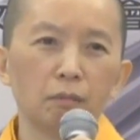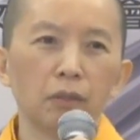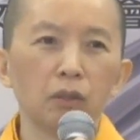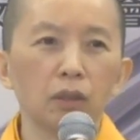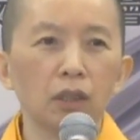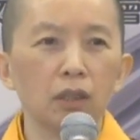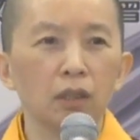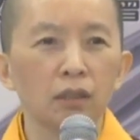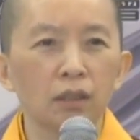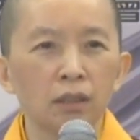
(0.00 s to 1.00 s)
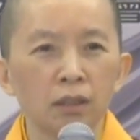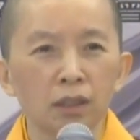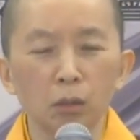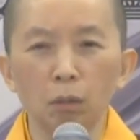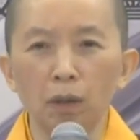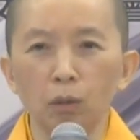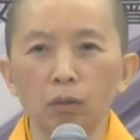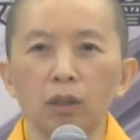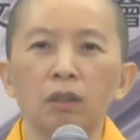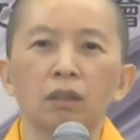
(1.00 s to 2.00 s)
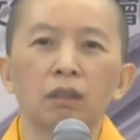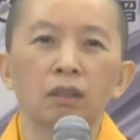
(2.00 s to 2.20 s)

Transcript: 没有力，怎么保护你？